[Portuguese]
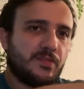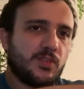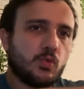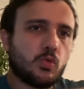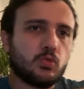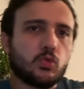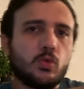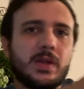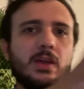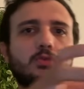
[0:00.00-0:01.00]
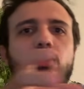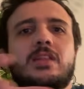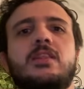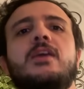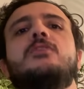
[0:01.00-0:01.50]
o fio condutor é a
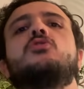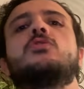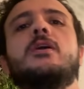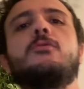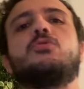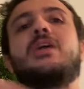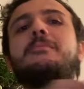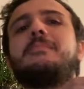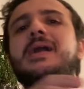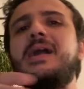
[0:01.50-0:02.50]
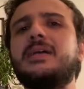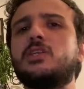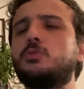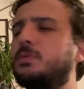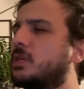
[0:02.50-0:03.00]
luta deles, né? A luta
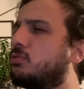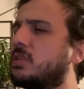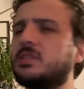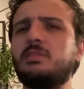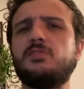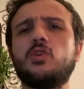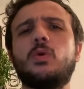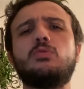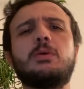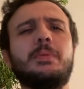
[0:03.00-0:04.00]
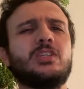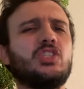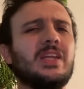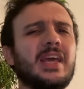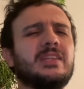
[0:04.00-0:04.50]
armada, depois a luta civil, a luta pelas
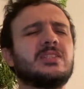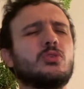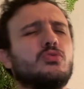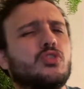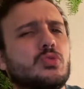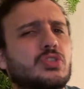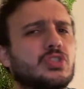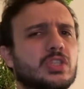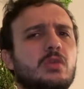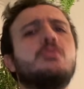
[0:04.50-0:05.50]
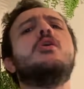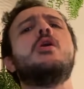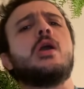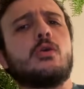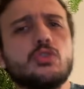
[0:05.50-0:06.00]
diretas, a Constituição,
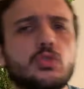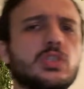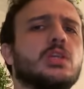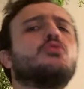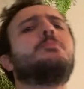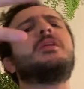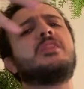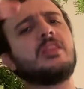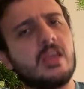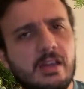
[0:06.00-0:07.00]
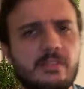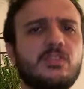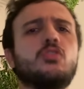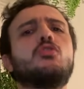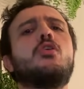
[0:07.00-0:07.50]
a Constituição do PT, a
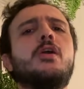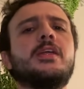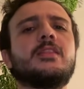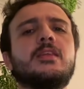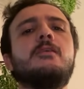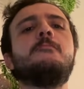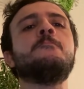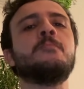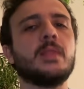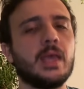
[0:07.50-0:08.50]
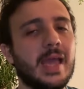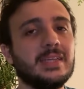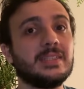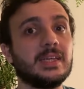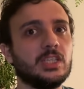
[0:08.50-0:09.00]
vitória tal.
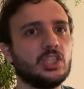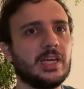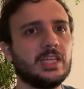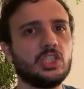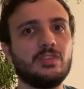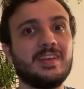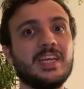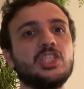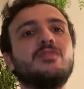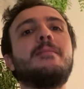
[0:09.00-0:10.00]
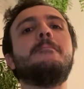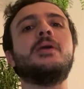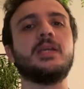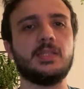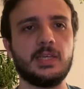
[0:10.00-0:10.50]
Essa é a grande narrativa, a narrativa
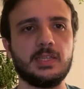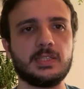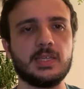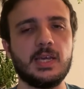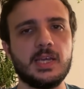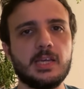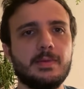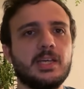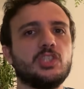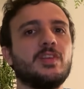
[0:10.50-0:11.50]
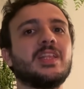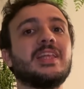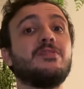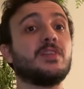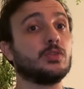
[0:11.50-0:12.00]
mãe deles. E é uma narrativa que
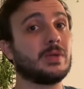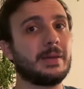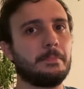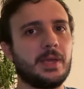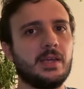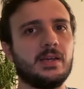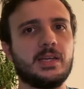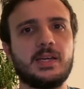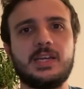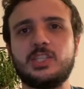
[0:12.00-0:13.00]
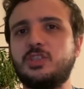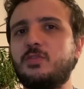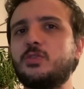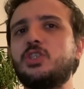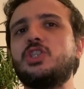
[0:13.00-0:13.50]
tá ficando capenga, né? A
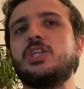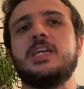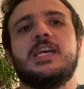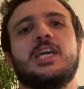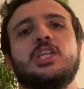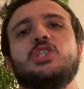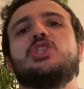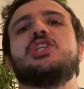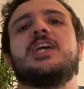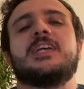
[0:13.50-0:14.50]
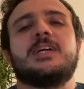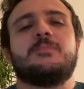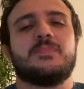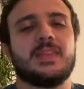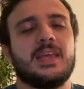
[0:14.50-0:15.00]
narrativa quando a gente
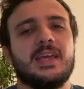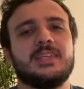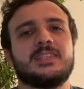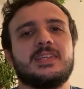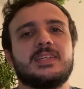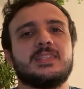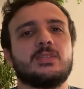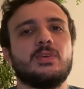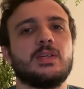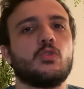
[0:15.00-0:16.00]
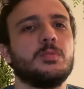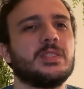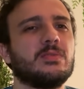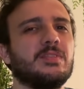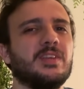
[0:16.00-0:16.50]
enxerga essa questão aí da
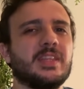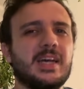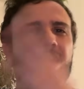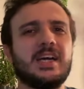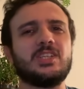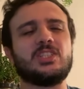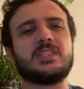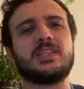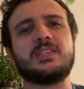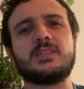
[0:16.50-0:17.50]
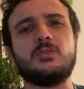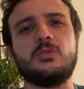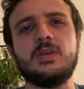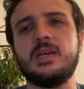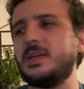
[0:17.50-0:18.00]
comissão da verdade, essa
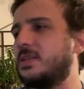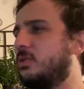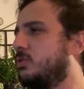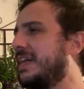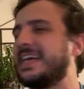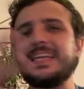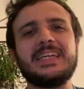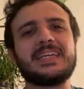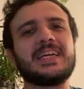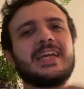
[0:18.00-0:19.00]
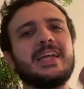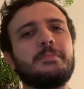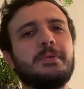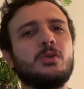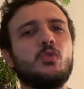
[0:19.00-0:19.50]
questão da, da grana que a
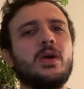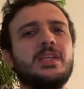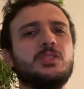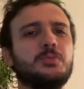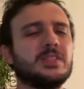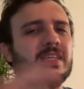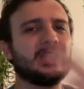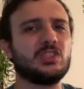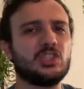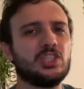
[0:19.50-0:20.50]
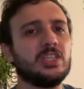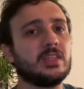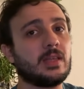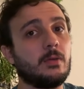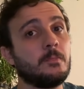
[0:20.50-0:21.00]
galera pegou ali depois da anistia e
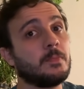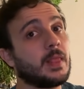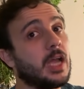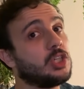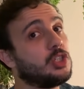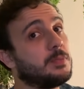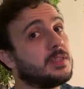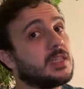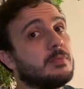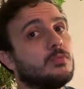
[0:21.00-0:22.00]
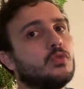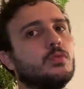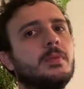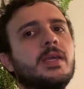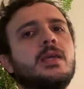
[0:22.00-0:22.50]
tal, a gente percebe
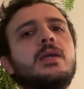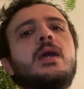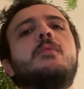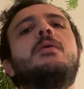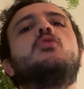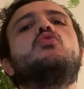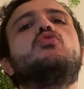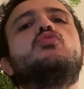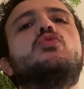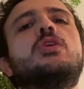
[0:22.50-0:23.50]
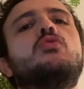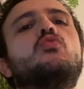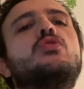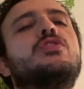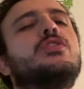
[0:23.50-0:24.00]
muito bem que é uma luta um tanto
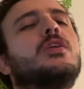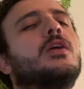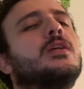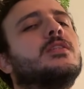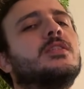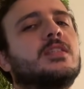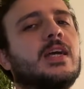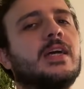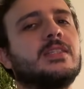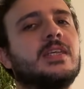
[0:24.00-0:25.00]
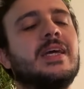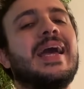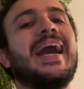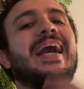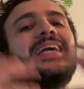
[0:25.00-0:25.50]
quanto estranha desses caras, né?
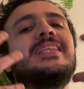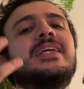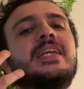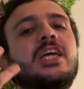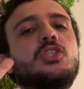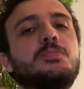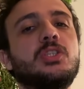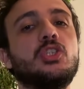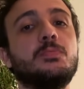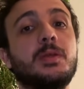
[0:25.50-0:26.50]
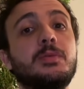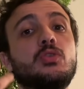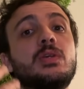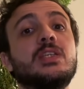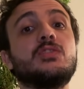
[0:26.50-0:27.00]
A internet pedi,
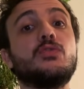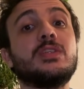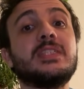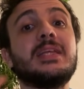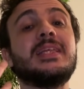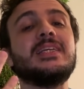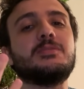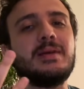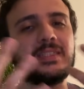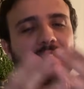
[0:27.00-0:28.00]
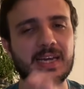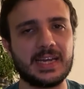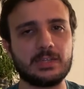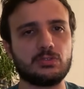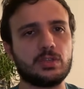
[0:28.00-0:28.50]
permitiu que eles fossem
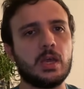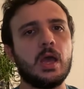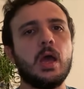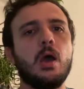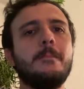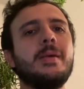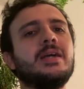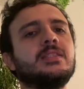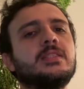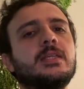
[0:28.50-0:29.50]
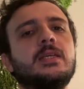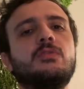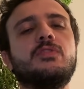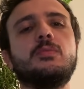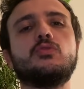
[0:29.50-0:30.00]
desmascarados. Mas
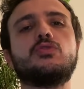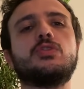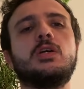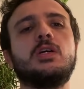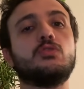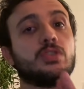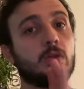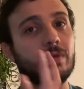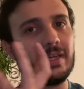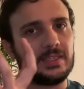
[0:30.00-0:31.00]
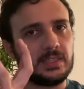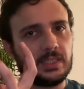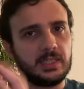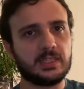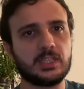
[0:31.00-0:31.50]
não vamos uh, nos alongar
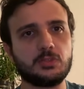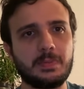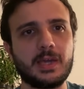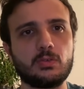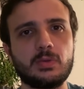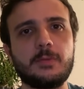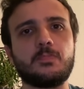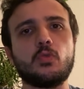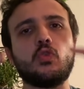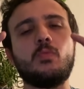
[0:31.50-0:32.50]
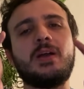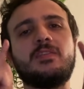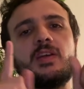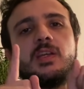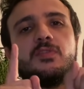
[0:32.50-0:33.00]
nesse, nesse aspecto, né? O que o
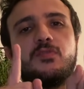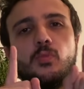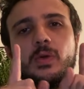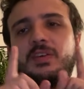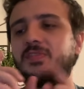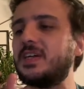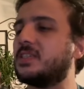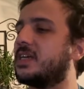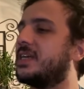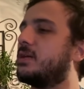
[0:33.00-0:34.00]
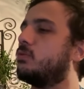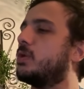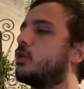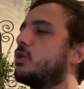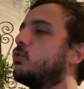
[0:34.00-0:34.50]
Wagner Moura faz é criar
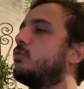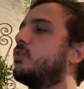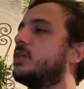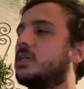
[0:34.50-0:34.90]
um herói novo